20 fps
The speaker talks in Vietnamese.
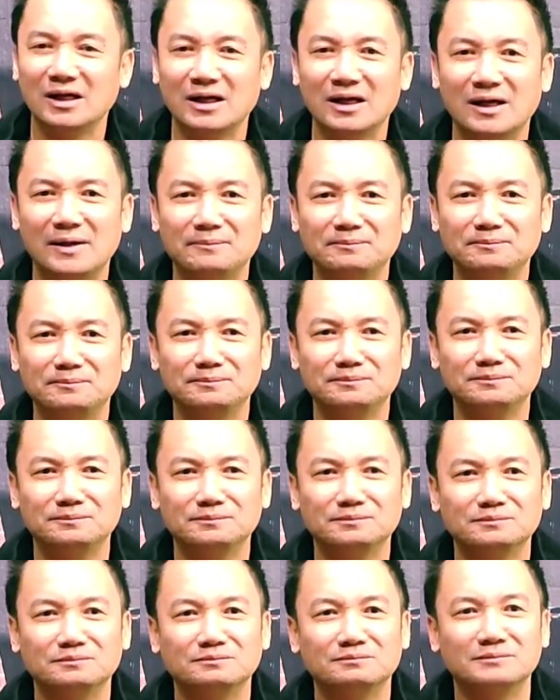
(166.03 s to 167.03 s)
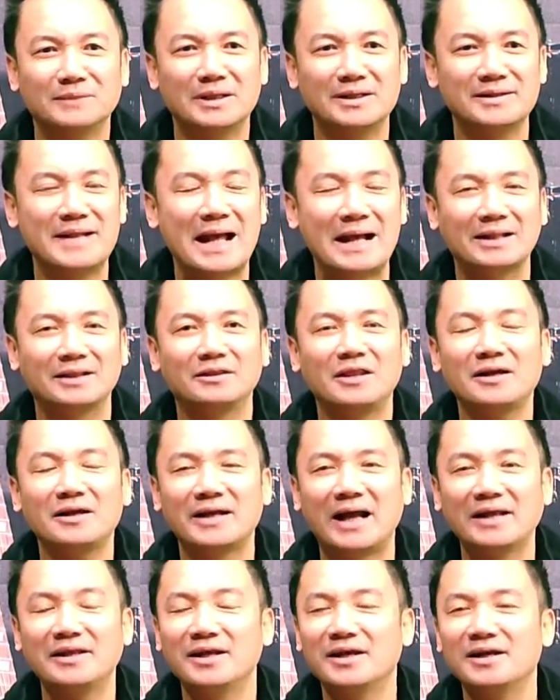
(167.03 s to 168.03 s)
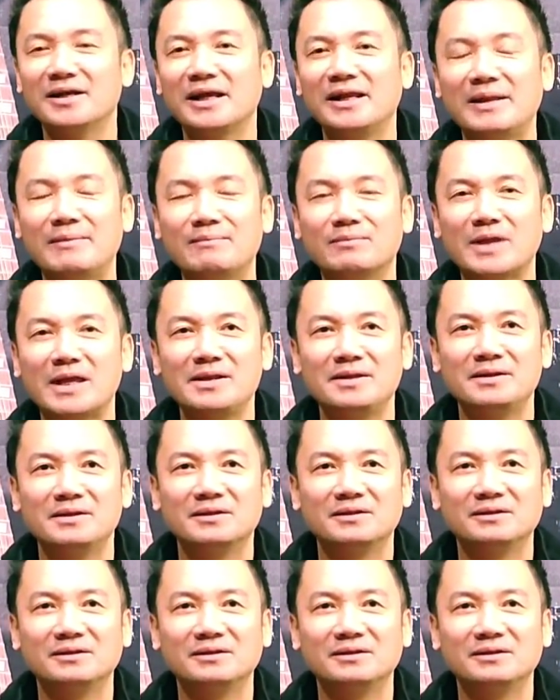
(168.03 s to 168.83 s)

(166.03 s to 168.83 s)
à, mình đặt tất cả những cái niềm tin